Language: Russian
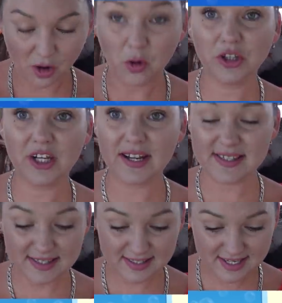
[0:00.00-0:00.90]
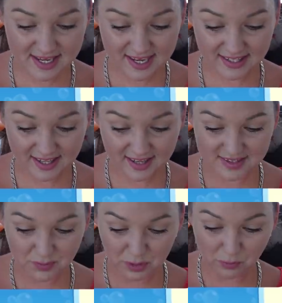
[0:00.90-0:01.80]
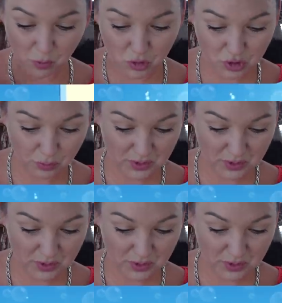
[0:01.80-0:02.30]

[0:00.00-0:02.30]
какое-то растение. Теперь его можно